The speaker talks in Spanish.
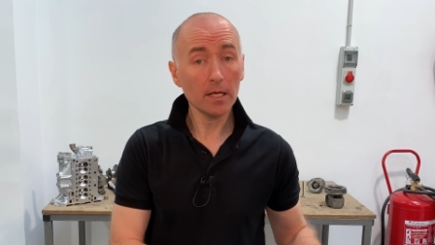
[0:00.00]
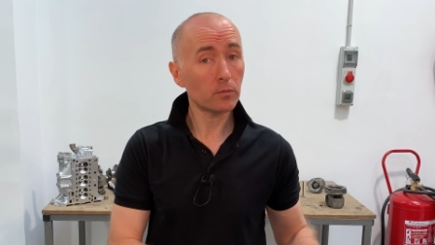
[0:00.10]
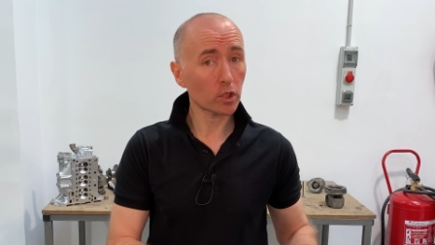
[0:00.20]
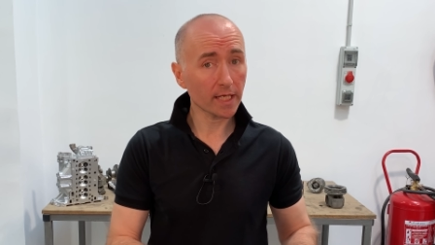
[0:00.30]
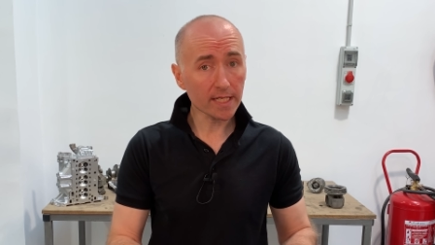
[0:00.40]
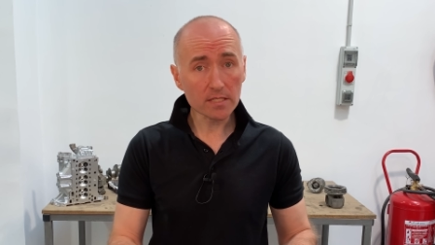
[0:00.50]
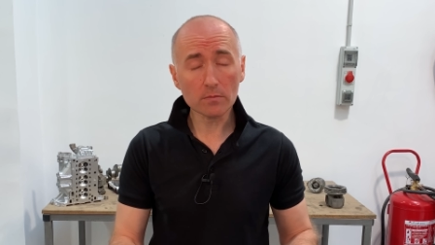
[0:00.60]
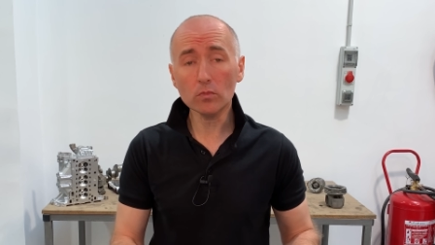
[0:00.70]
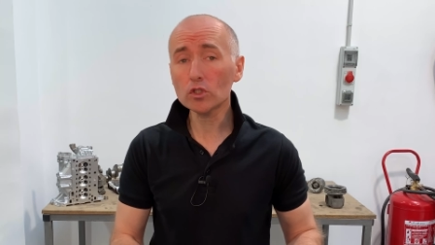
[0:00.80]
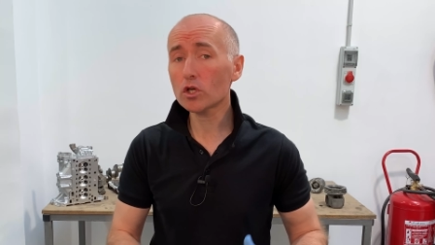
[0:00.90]
porque es
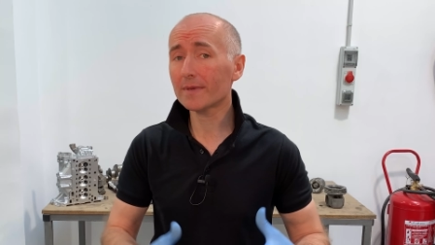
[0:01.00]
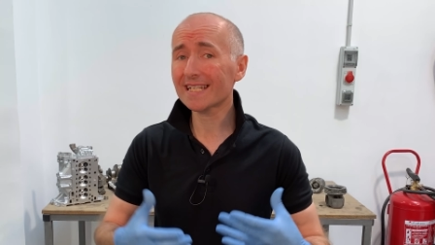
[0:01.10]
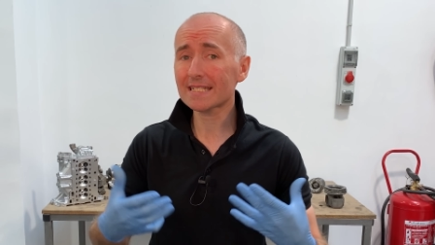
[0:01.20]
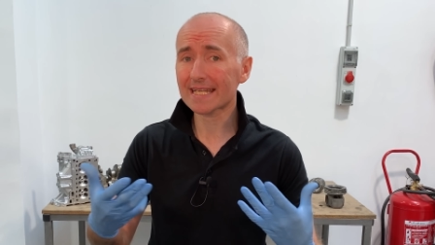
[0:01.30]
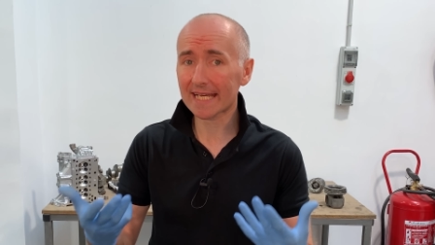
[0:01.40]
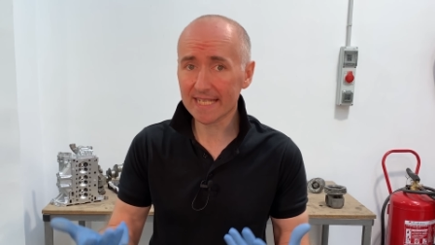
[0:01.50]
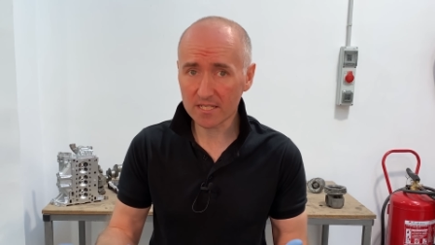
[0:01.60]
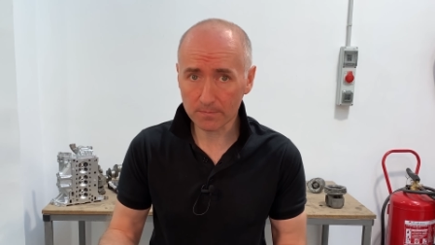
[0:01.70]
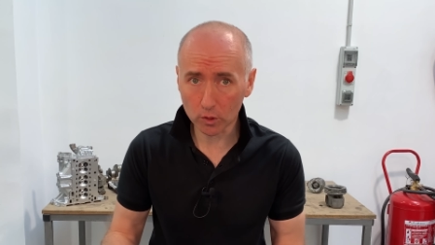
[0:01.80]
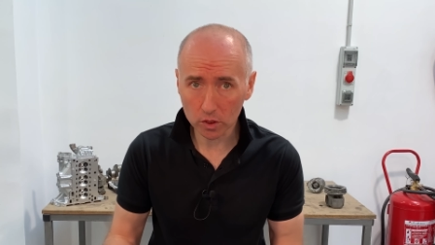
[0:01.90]
mucho más
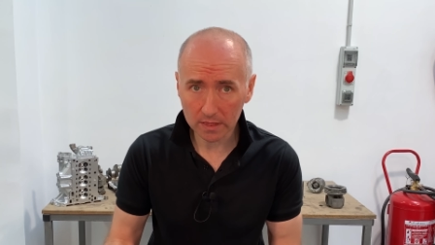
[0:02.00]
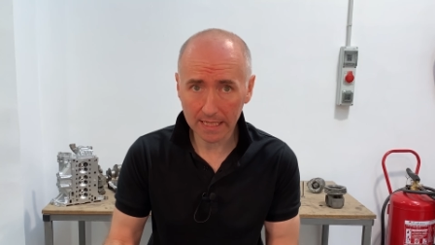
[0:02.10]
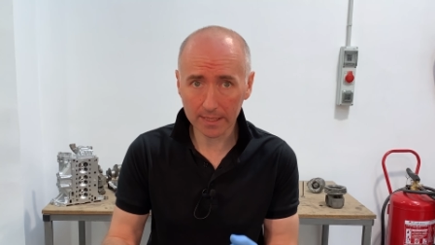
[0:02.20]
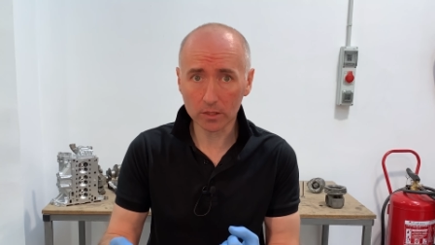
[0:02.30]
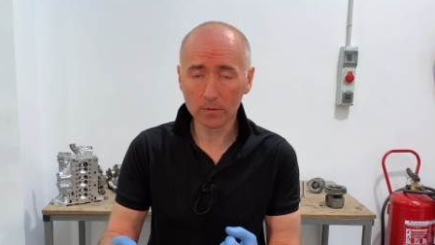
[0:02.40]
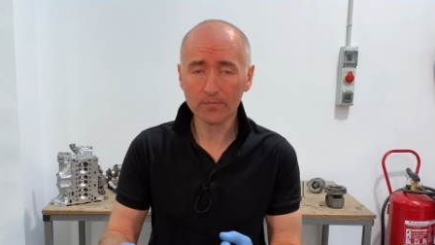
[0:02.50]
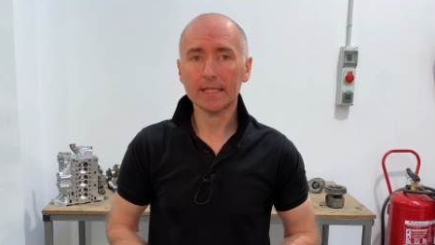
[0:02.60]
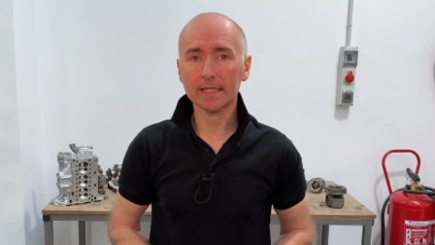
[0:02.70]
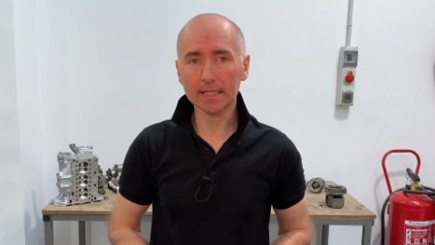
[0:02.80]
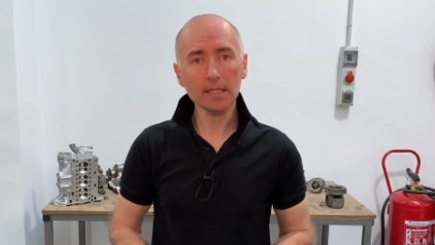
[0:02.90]
espontáneo
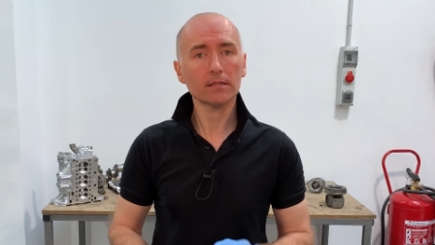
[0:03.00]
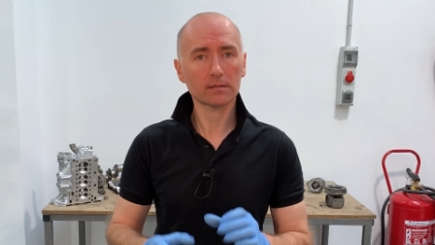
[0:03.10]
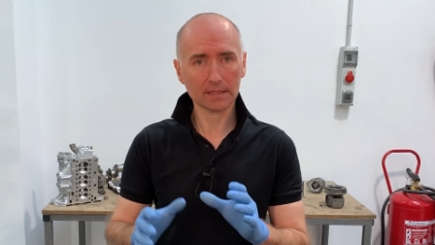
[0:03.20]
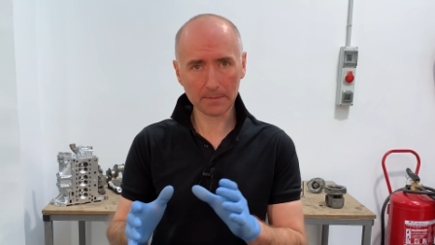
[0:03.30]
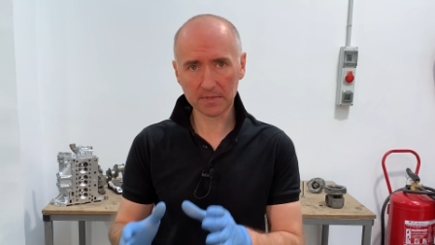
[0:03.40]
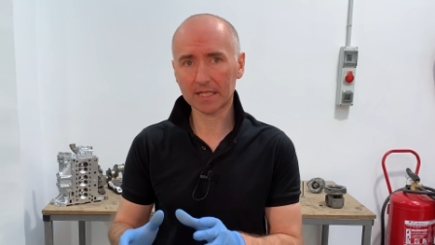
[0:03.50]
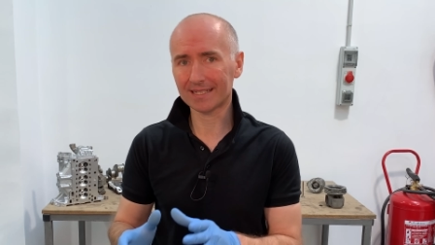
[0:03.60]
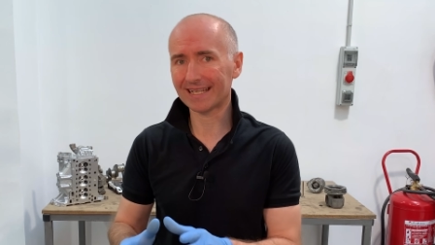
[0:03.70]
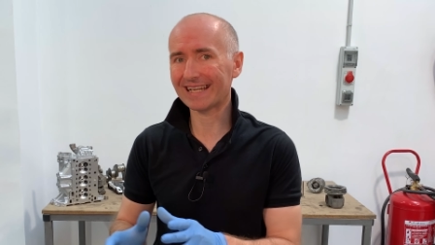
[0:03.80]
y también